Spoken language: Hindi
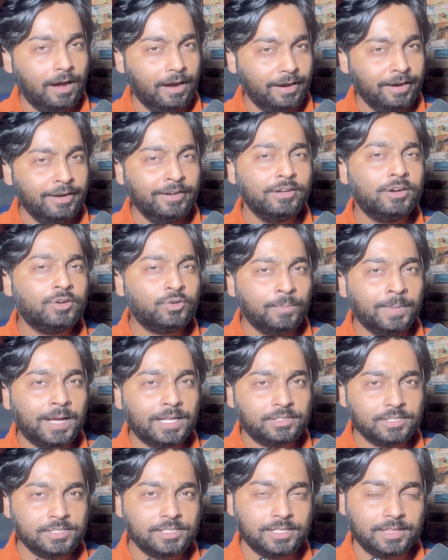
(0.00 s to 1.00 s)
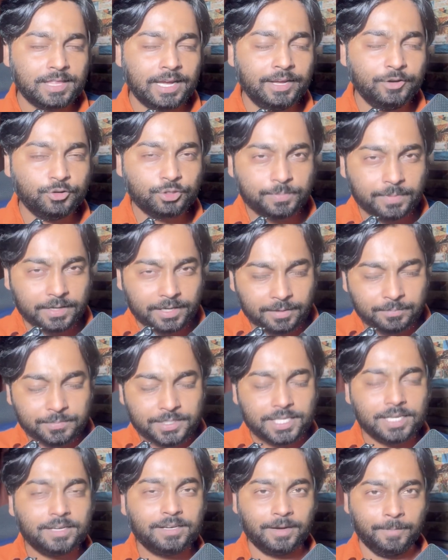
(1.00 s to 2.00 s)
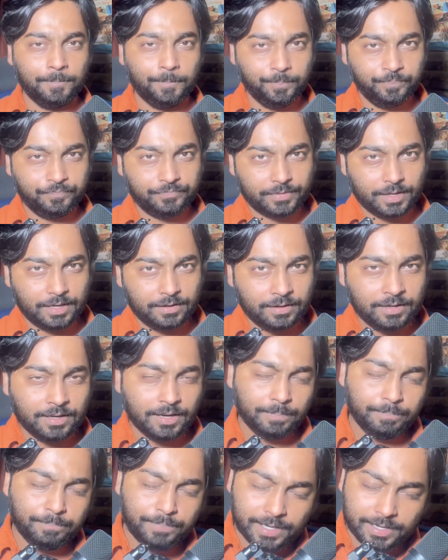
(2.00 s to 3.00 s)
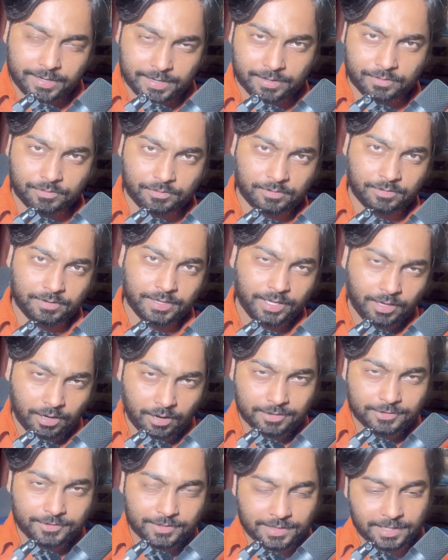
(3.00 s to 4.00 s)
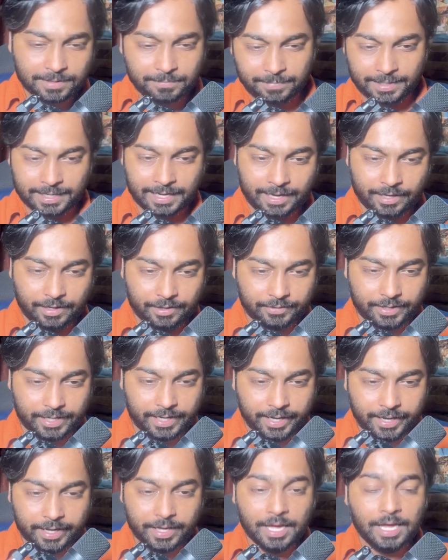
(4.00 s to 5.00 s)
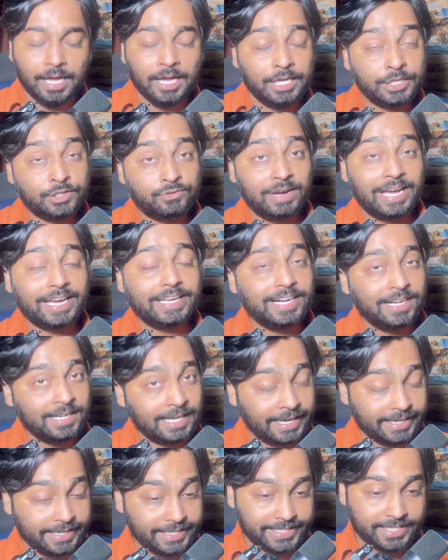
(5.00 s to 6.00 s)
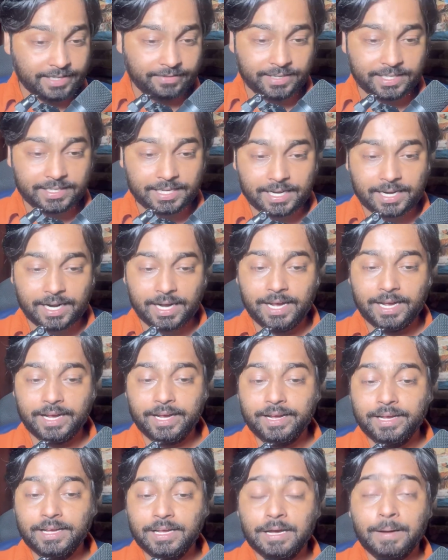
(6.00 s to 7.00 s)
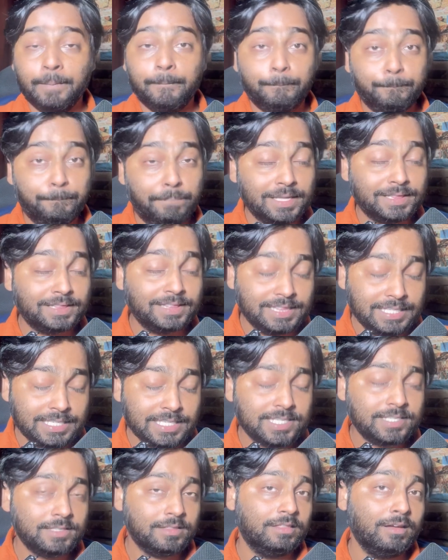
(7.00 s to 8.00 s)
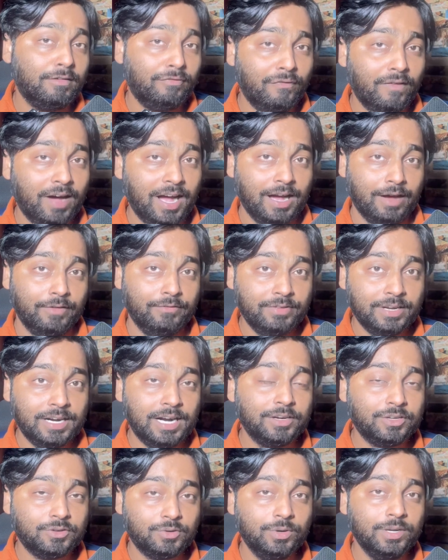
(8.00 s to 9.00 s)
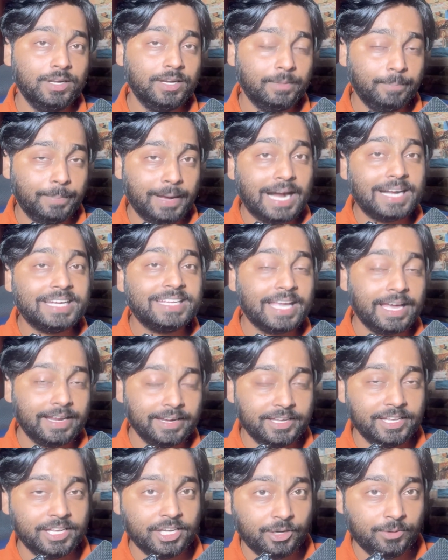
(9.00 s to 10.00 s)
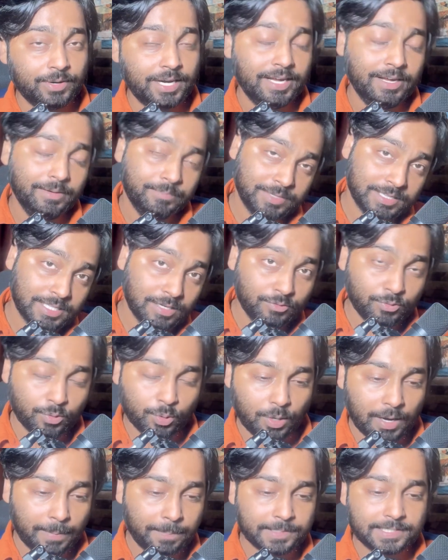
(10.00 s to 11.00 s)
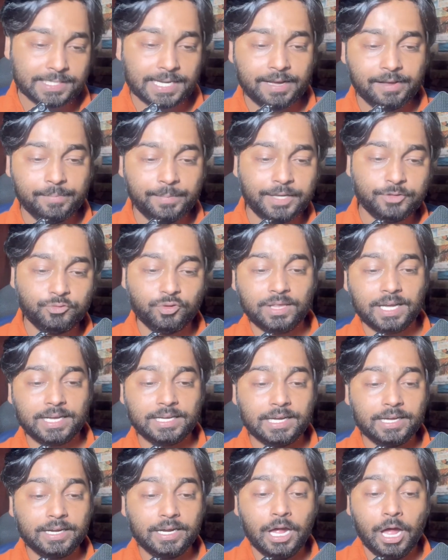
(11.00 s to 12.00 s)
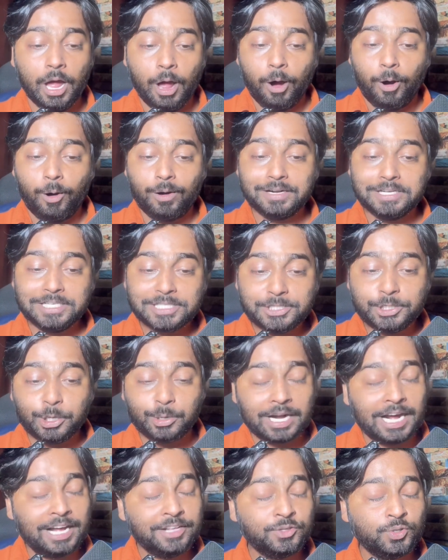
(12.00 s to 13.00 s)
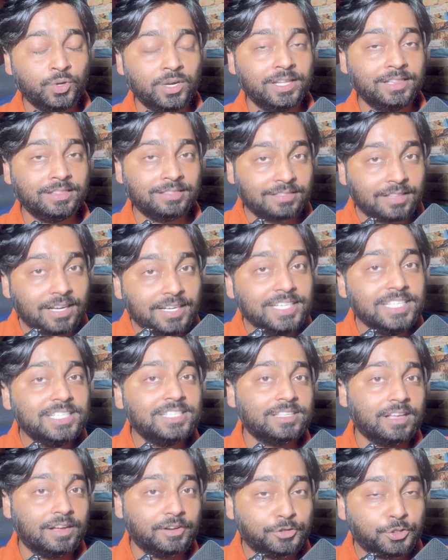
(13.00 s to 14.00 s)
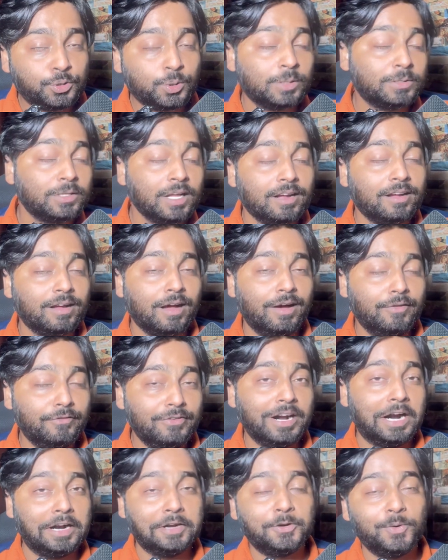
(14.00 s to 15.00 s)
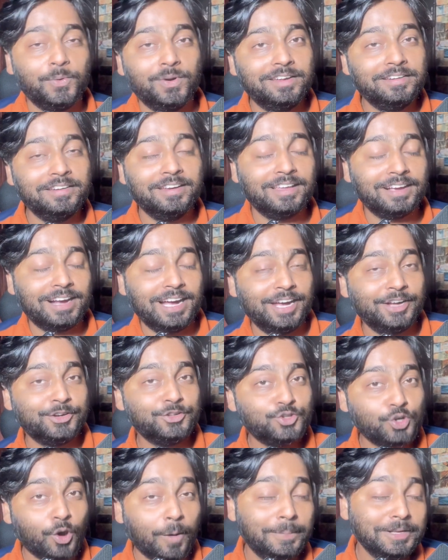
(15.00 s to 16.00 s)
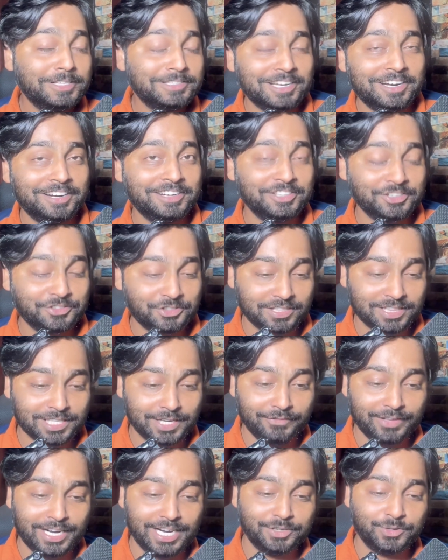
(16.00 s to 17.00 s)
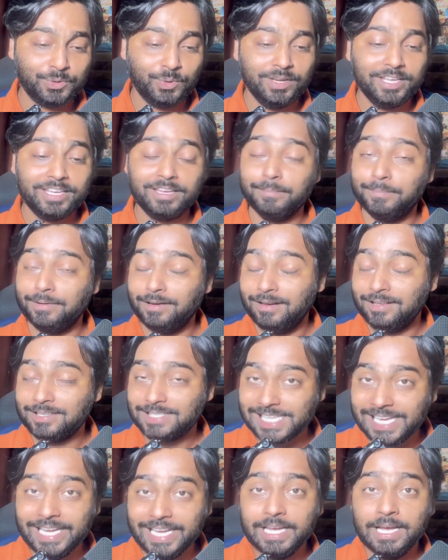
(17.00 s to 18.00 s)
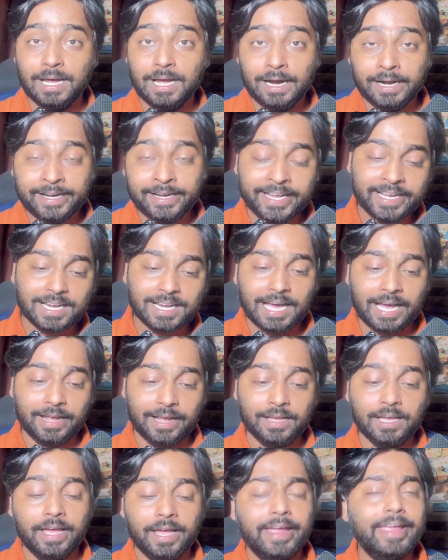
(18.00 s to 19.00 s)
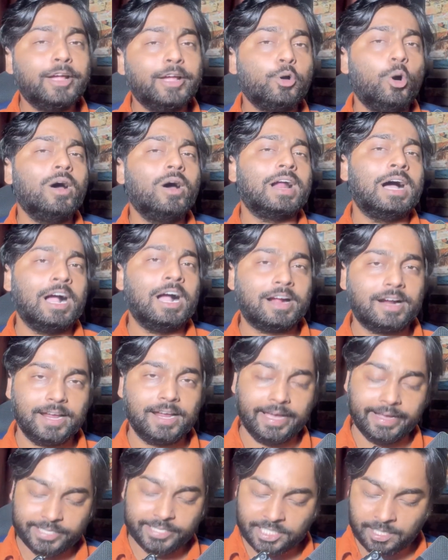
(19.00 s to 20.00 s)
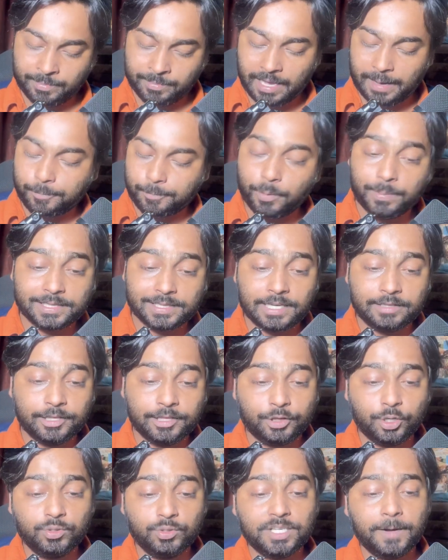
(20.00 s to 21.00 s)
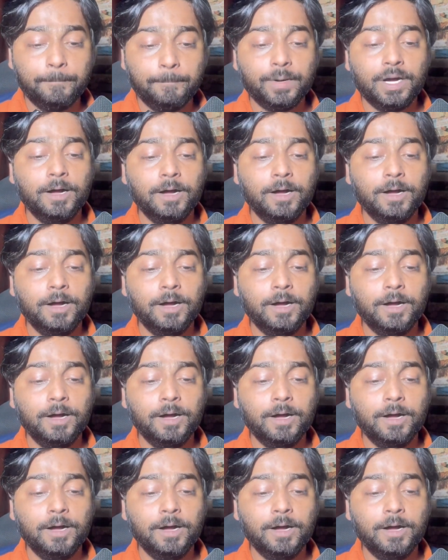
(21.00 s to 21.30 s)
इंडिया को मैचेस जीता है उसमें कम से कम नब्बे रन उन्होंने औसतन बनाए हुए हैं स्ट्राइक रेट 97 का रहा है 32 दफा विराट कोहली ने बैट कैरी किया हुआ है मतलब वो वापस आए मैच जिताकर और इस दौरान जो है 23 शतक विराट कोहली ने लगाया और 24 अर्धशतक विराट कोहली के बल्ले से निकला है एक और आंकड़ा है इसी में आपको बता देता हूं जब